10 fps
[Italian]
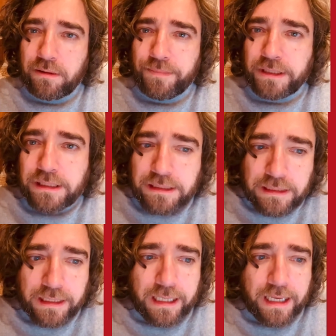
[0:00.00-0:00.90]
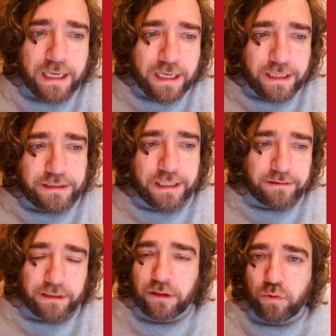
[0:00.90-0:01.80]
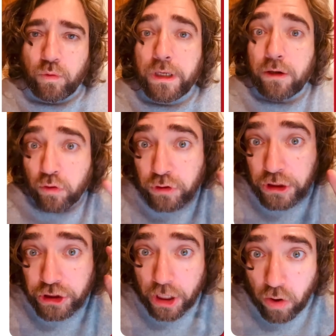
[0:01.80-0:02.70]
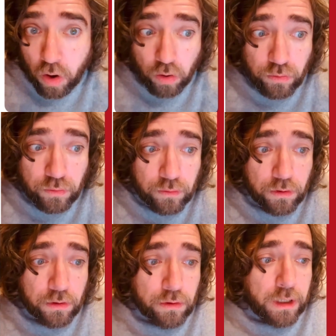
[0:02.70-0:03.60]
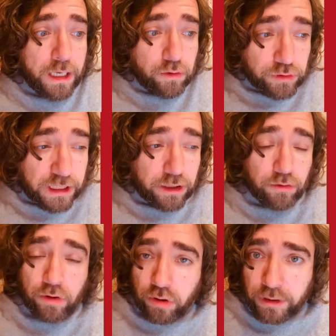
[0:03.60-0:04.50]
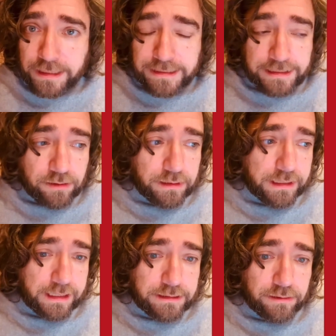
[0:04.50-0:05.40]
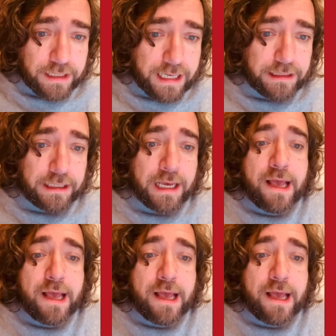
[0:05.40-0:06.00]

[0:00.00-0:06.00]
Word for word: per gestire i centri in cui, lo dice l'ONU e lo dicono le organizzazioni internazionali,